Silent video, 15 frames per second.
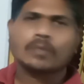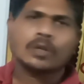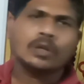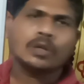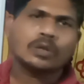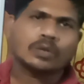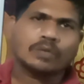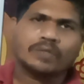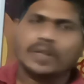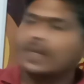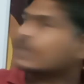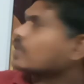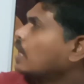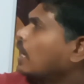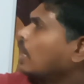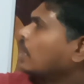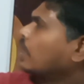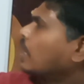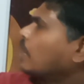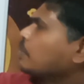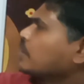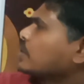तो फ्रेंड्स अगर
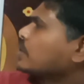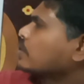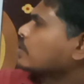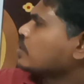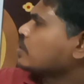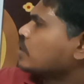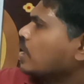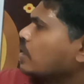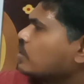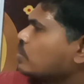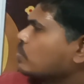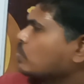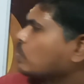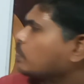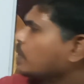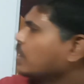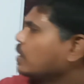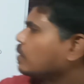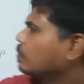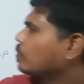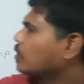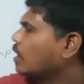आप ये तीन चार चीज़ों पर
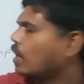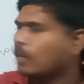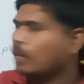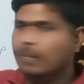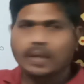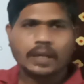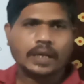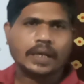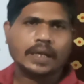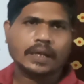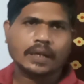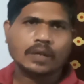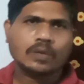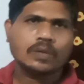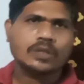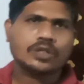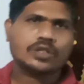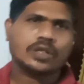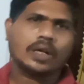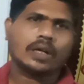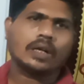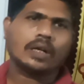अमल करेंगे तो इन
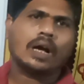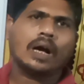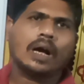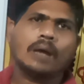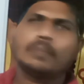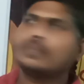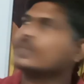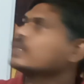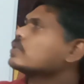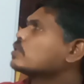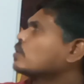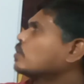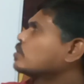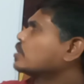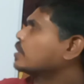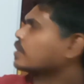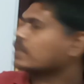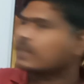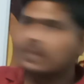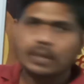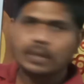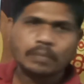आप इस शॉर्ट सर्किट
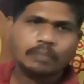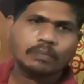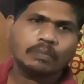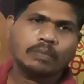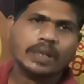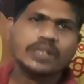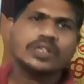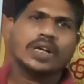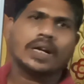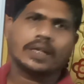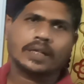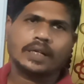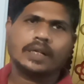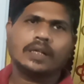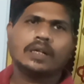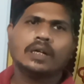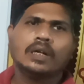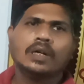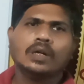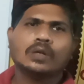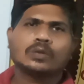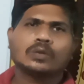से बच जाएंगे
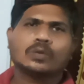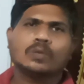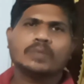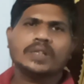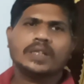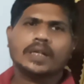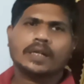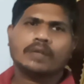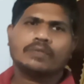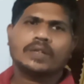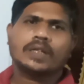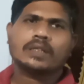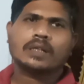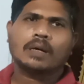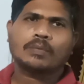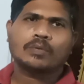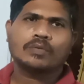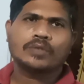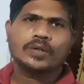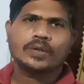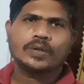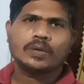तो उम्मीद है कि फ्रेंड्स आपको
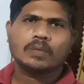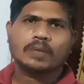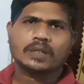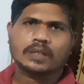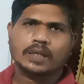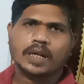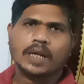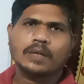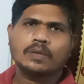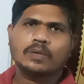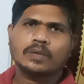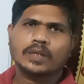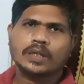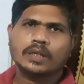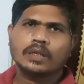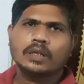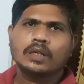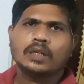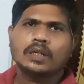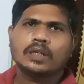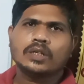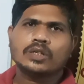वीडियो पसंद आई होगी
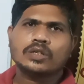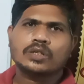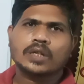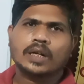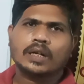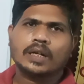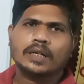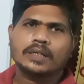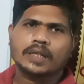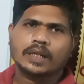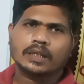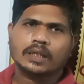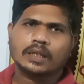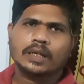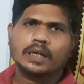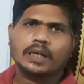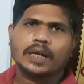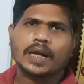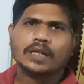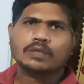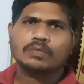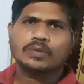इन इजाज़त दें
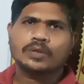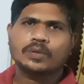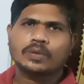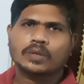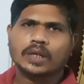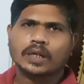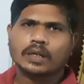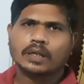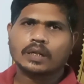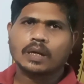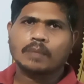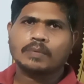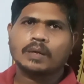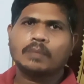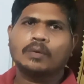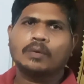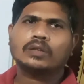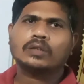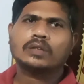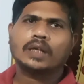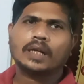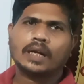नेक्स्ट वीडियो तक अपना बहुत
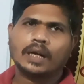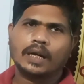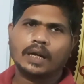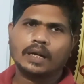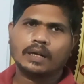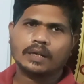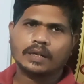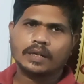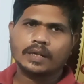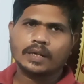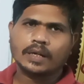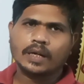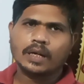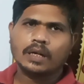सारा ख्याल रखिएगा